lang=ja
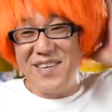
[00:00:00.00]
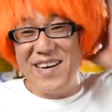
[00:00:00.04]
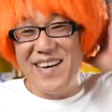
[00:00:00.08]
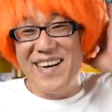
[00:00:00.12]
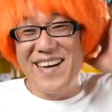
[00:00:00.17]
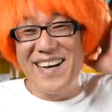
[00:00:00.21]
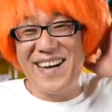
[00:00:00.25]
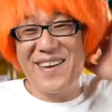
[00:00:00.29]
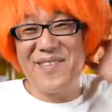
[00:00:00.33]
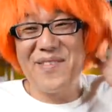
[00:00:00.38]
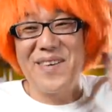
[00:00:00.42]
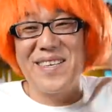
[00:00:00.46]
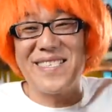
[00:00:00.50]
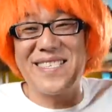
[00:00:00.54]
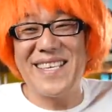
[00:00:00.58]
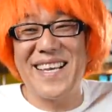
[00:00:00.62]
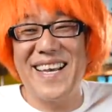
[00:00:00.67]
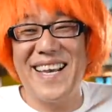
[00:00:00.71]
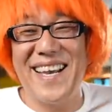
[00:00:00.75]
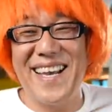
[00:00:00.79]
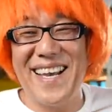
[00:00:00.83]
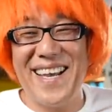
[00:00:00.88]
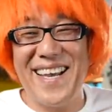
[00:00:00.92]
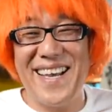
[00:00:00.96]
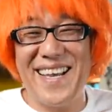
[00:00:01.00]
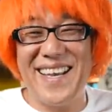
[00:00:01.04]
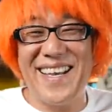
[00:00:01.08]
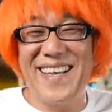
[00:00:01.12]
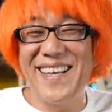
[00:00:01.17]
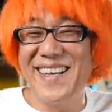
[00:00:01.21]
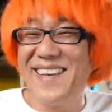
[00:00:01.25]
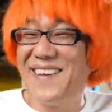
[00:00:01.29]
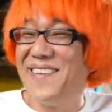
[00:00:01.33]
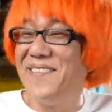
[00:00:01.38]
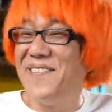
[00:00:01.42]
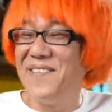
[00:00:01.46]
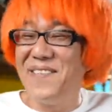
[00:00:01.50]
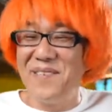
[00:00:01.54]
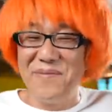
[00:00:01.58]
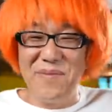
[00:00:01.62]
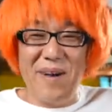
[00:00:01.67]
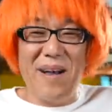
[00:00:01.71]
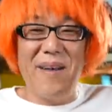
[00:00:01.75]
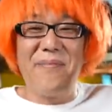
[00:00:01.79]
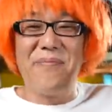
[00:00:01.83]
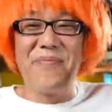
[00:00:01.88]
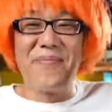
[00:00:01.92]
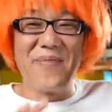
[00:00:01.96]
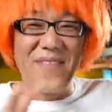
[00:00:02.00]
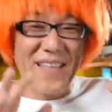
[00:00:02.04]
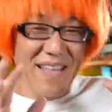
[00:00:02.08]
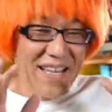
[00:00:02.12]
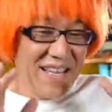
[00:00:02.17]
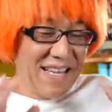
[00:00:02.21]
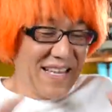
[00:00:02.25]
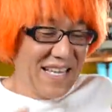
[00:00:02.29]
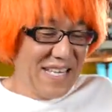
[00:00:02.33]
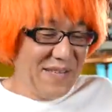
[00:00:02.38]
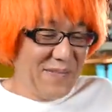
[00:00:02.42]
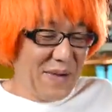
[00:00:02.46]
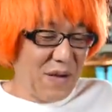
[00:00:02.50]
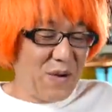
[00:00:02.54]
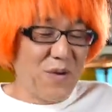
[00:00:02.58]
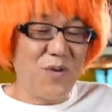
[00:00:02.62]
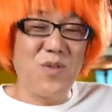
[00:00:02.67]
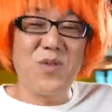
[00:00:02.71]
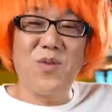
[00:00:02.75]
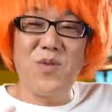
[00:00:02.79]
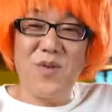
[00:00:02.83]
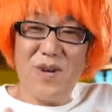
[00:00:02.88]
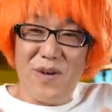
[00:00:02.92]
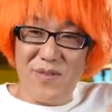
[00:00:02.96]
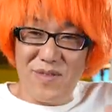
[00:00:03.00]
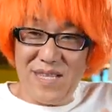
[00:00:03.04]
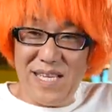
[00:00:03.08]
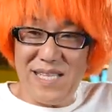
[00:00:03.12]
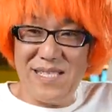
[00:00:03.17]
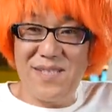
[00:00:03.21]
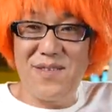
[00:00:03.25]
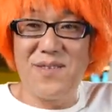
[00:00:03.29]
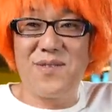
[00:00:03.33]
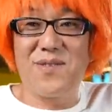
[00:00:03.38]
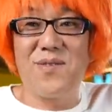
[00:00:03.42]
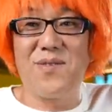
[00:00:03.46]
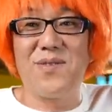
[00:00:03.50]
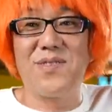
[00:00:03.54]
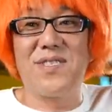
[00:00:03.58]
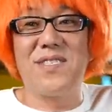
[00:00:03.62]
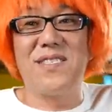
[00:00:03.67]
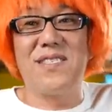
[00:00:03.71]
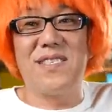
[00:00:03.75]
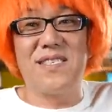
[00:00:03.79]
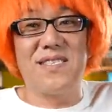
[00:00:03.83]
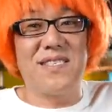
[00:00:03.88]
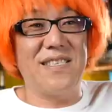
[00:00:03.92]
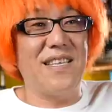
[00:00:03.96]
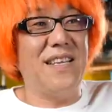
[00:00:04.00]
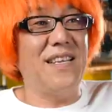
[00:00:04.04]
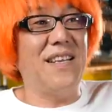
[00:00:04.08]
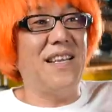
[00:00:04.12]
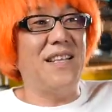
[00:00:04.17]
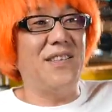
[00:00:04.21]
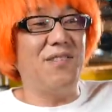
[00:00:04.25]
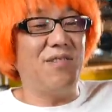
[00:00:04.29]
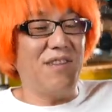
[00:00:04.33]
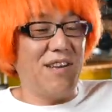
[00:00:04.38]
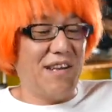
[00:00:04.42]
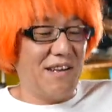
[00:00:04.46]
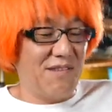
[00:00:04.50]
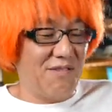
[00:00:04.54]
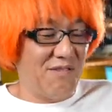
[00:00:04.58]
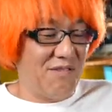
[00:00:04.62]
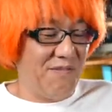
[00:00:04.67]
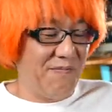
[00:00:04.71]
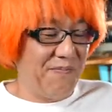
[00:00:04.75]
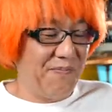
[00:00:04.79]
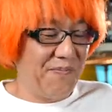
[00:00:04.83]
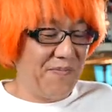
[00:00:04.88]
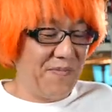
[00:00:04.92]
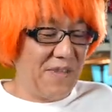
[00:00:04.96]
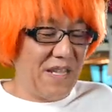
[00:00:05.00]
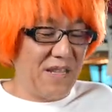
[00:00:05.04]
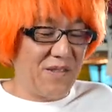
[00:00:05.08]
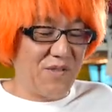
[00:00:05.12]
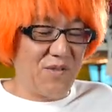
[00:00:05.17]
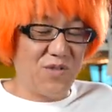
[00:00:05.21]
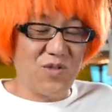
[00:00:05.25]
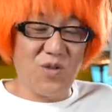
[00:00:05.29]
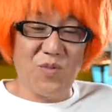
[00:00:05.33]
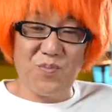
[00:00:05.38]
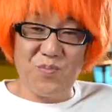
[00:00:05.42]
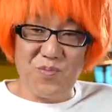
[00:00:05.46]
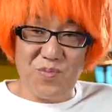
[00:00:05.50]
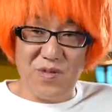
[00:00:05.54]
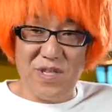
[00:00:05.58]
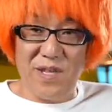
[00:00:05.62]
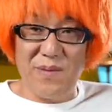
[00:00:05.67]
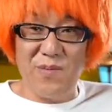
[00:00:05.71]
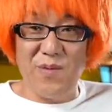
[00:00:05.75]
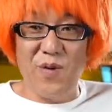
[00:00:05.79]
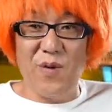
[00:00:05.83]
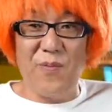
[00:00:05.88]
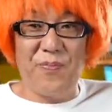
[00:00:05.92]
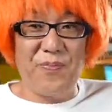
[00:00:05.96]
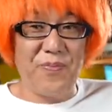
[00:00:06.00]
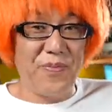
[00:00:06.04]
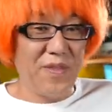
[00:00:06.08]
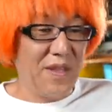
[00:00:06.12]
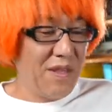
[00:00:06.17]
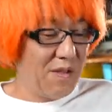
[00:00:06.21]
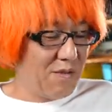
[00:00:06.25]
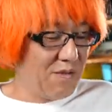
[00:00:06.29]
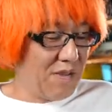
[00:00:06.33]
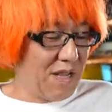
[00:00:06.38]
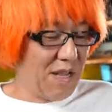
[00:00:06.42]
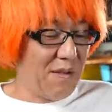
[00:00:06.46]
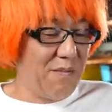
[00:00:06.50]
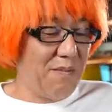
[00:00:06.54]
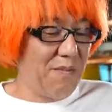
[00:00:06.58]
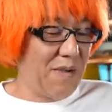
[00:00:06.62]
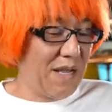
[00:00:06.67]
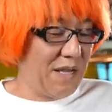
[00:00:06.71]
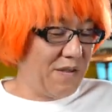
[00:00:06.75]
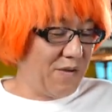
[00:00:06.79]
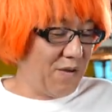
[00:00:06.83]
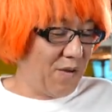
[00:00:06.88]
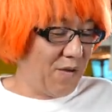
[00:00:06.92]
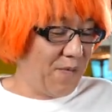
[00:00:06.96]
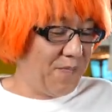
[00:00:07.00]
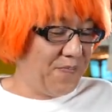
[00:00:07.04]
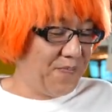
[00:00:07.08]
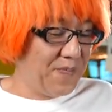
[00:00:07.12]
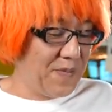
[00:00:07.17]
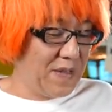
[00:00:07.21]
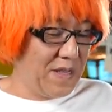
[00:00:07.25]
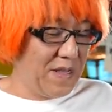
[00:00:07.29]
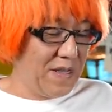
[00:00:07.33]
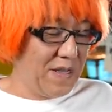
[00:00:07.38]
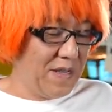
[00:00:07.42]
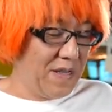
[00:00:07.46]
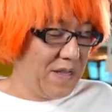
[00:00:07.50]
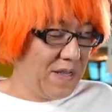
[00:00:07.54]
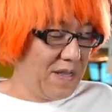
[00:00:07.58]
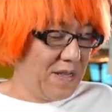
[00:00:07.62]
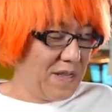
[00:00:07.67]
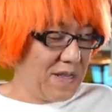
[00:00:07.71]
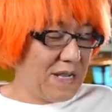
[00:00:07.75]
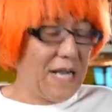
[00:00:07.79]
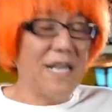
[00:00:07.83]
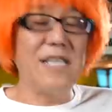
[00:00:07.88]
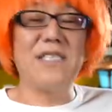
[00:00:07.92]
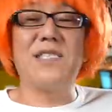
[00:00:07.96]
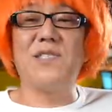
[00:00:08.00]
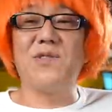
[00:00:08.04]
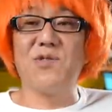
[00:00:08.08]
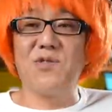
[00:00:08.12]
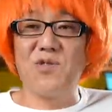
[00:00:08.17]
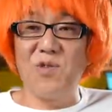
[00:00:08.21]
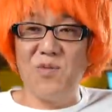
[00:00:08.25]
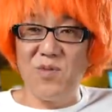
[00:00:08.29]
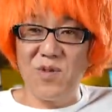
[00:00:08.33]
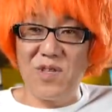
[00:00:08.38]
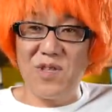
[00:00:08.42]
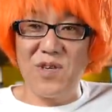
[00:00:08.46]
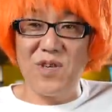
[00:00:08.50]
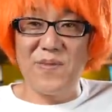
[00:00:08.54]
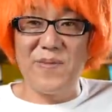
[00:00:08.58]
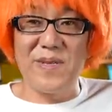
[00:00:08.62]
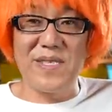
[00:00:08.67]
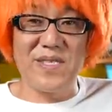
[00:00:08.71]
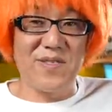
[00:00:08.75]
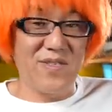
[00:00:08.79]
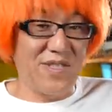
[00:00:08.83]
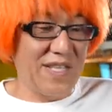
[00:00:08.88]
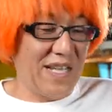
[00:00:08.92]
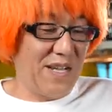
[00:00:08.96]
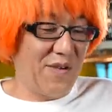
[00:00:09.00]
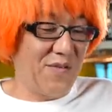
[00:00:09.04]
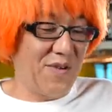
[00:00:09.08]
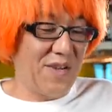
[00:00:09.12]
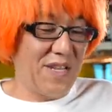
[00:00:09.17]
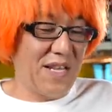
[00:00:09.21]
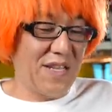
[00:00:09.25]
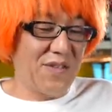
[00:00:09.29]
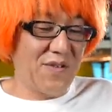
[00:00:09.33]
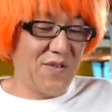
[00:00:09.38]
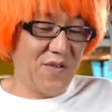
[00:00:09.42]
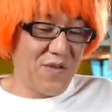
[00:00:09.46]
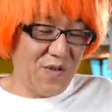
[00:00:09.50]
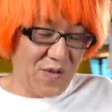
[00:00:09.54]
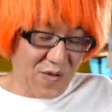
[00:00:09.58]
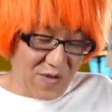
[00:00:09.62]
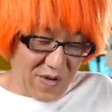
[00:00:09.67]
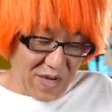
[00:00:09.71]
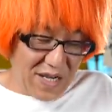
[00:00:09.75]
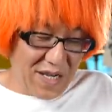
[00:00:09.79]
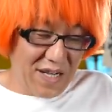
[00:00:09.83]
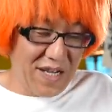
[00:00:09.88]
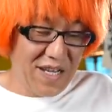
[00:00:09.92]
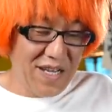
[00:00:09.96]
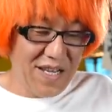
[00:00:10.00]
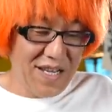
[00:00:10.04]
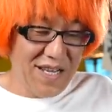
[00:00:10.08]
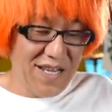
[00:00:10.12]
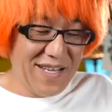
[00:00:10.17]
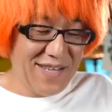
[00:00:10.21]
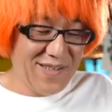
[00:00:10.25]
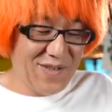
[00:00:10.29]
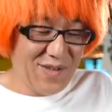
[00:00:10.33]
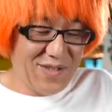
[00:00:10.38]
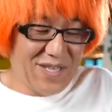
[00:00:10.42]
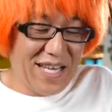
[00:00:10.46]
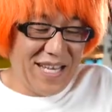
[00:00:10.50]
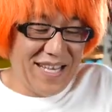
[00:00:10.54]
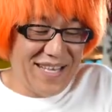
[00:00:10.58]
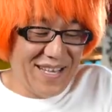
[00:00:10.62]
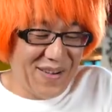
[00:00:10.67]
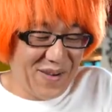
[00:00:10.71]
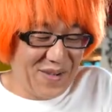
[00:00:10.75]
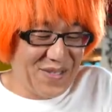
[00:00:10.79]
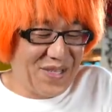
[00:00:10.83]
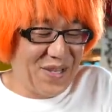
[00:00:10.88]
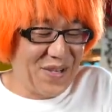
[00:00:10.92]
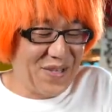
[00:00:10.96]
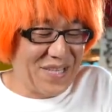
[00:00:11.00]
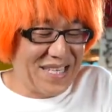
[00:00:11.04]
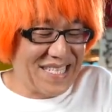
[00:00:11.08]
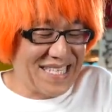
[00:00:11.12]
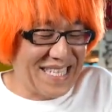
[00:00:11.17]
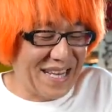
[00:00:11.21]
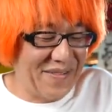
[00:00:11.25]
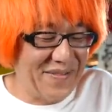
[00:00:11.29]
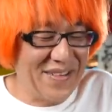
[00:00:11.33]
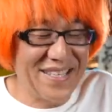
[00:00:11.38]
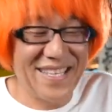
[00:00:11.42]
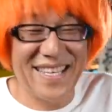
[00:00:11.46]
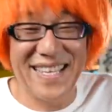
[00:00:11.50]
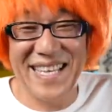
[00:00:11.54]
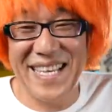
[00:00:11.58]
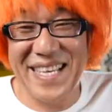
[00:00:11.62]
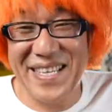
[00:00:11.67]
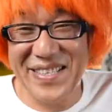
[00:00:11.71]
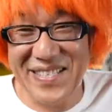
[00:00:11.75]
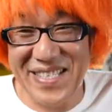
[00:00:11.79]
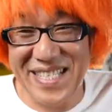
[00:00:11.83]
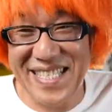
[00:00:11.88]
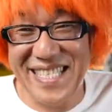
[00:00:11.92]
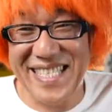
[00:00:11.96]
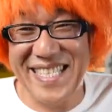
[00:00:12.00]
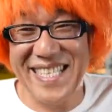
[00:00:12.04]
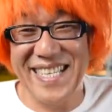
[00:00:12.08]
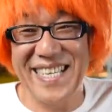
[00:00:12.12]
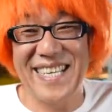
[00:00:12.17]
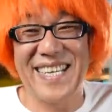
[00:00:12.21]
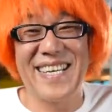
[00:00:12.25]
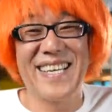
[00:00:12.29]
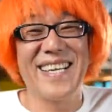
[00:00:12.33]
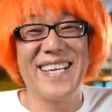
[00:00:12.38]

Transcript: がごめんなさいまあ今この動画を出すと同時にですね、レディオガガのネットショップでもこの販売を開始しようと思っておりますので、お値段の方はそちらで一つ下見いただきまして